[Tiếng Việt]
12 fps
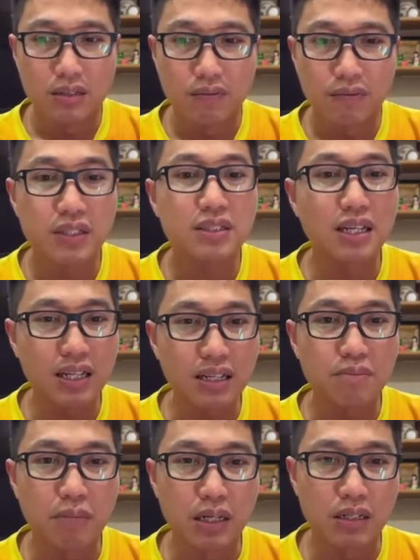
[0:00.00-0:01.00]
phân tích đó,
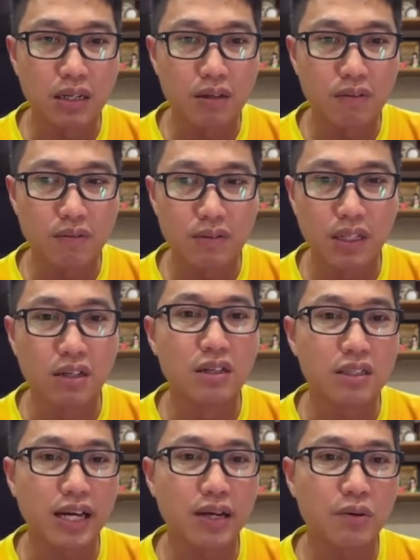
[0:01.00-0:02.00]
mình dựa
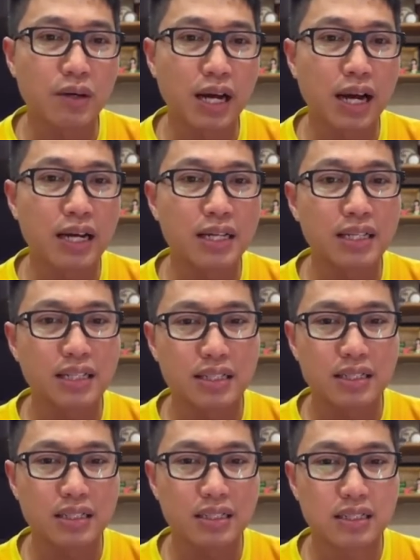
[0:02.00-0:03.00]
theo cái
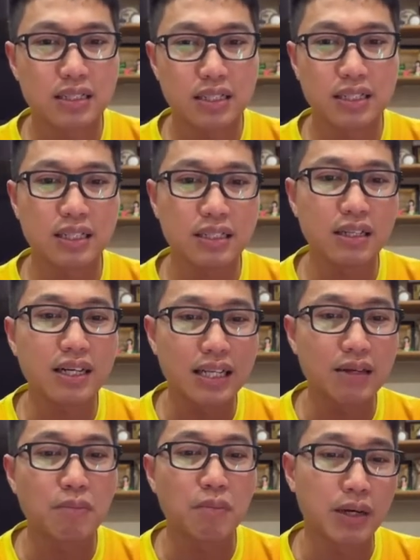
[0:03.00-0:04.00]
cái cái những cái
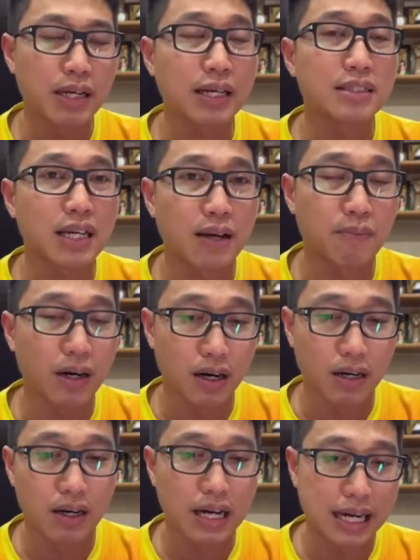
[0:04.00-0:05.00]
gì mà mình đã xem
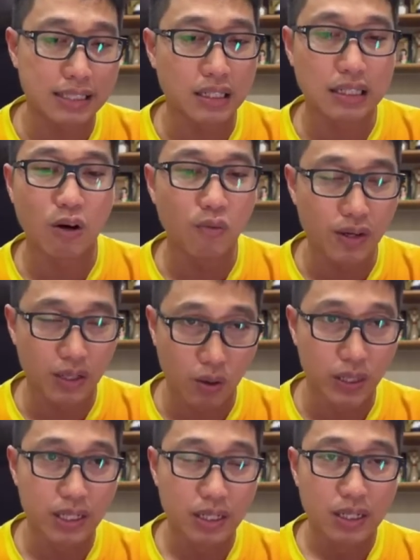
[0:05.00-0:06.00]
ở hai trận đấu vừa rồi,
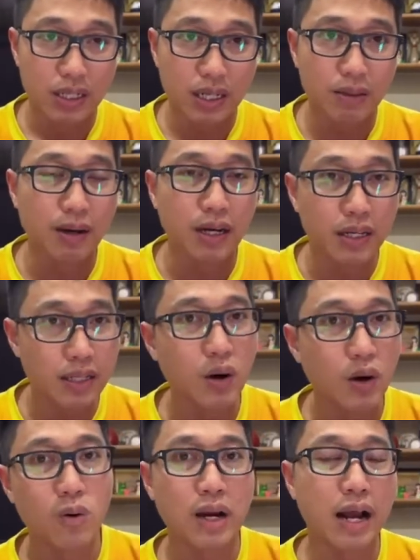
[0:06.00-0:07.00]
khi mà Indo
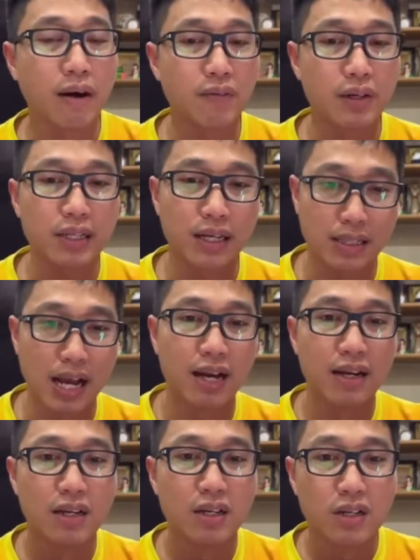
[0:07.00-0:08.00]
đá với Qatar
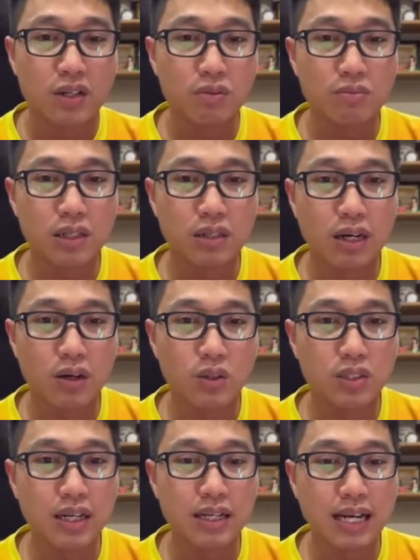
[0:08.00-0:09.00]
cũng như là
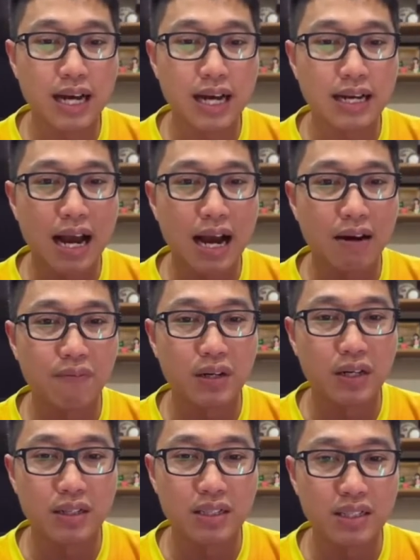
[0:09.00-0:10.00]
Australia đá
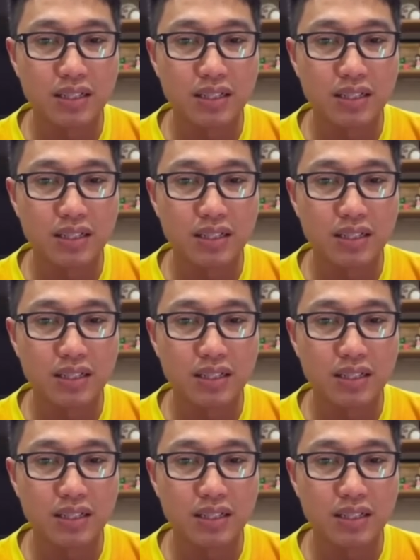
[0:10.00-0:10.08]
với